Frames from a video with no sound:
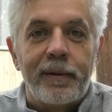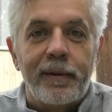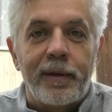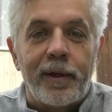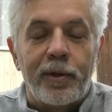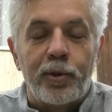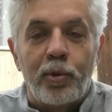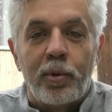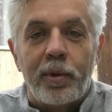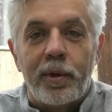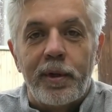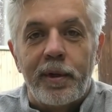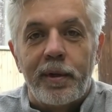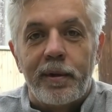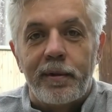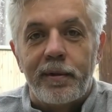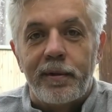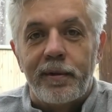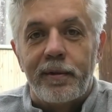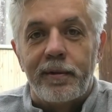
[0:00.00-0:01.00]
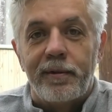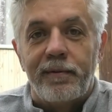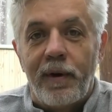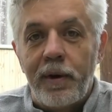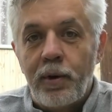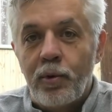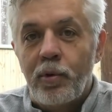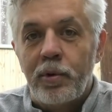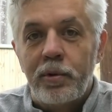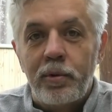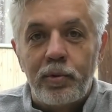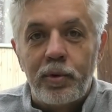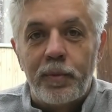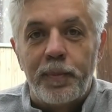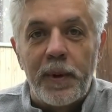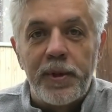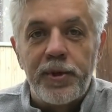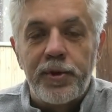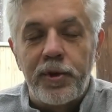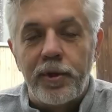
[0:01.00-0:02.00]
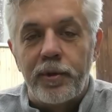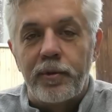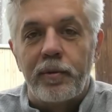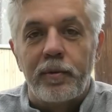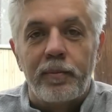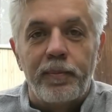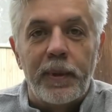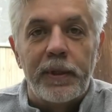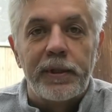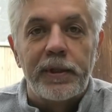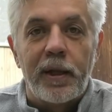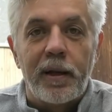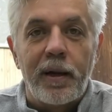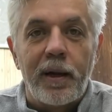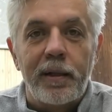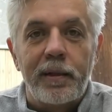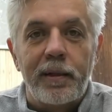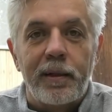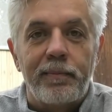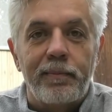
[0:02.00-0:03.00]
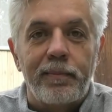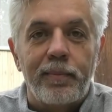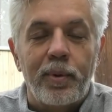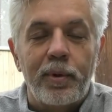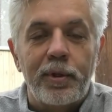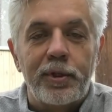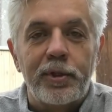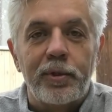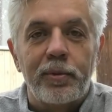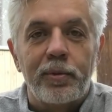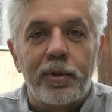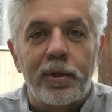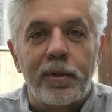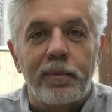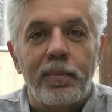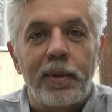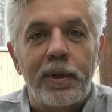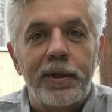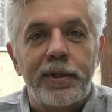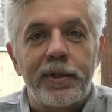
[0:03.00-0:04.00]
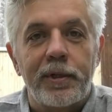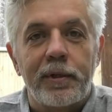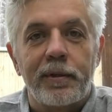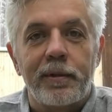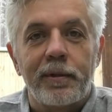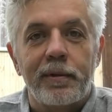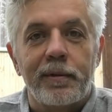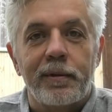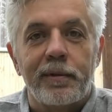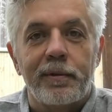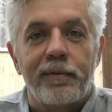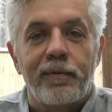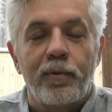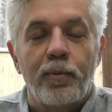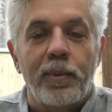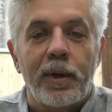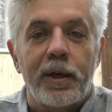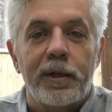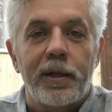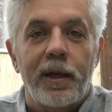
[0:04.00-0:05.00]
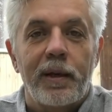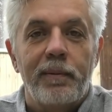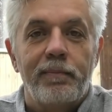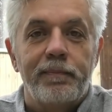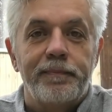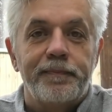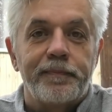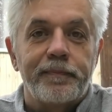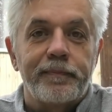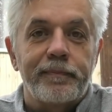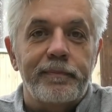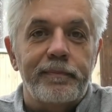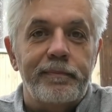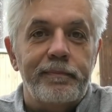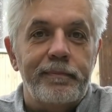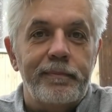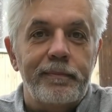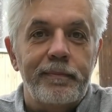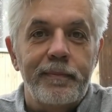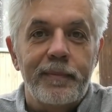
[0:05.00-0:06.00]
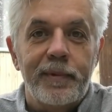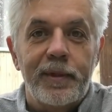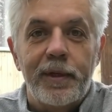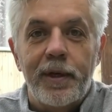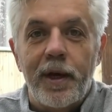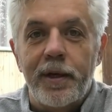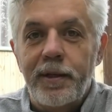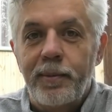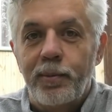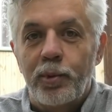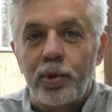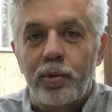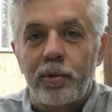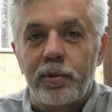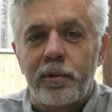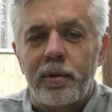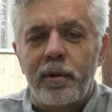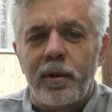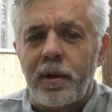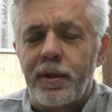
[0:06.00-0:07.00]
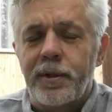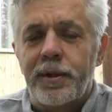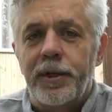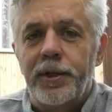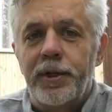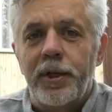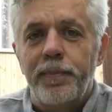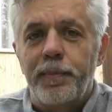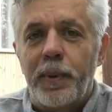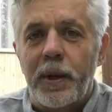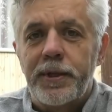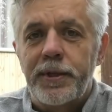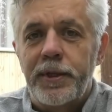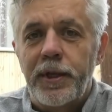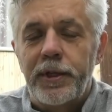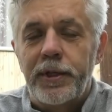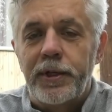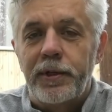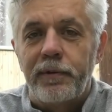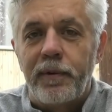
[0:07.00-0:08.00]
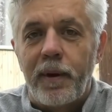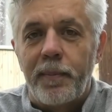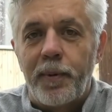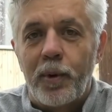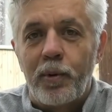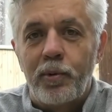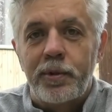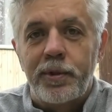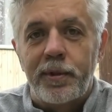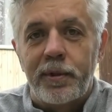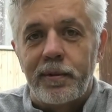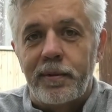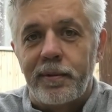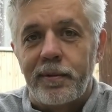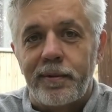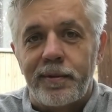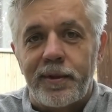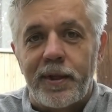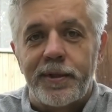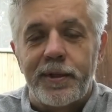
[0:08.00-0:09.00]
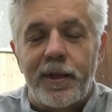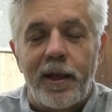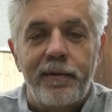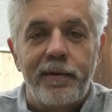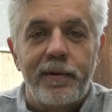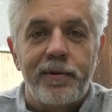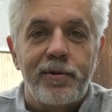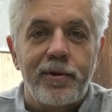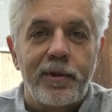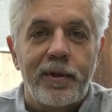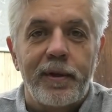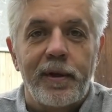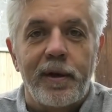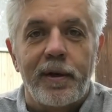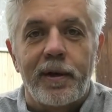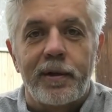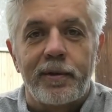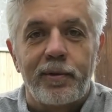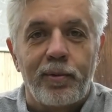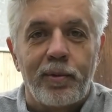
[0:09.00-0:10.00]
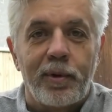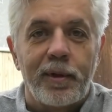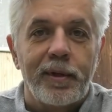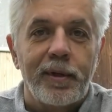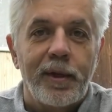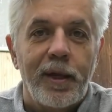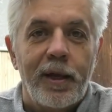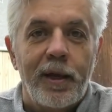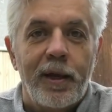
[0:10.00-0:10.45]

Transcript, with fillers: которые два года уже почти, ну полтора, там больше уже ближе к двум годам, никак не могут разрешить простейший вопрос, заставить человека, который